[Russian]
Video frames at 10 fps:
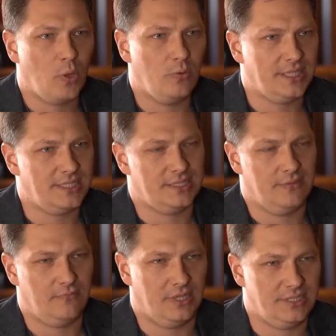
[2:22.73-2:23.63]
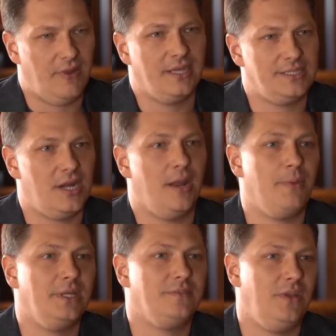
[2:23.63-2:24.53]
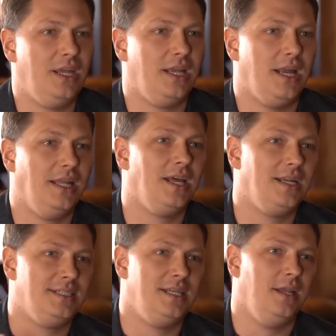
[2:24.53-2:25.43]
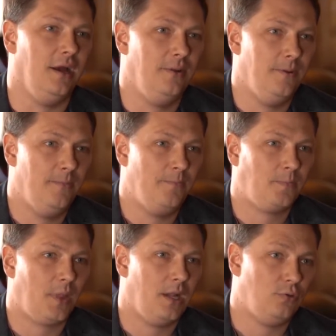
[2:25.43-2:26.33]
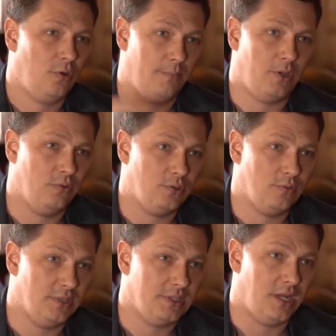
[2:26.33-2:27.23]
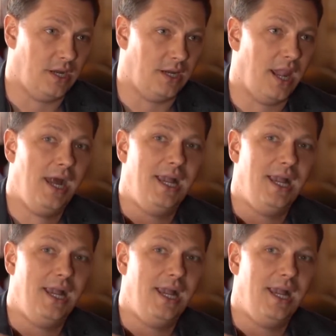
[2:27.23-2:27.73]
у нас основ, основная страна-производитель – это Россия, которая продается mm-hmm. у нас на рынке.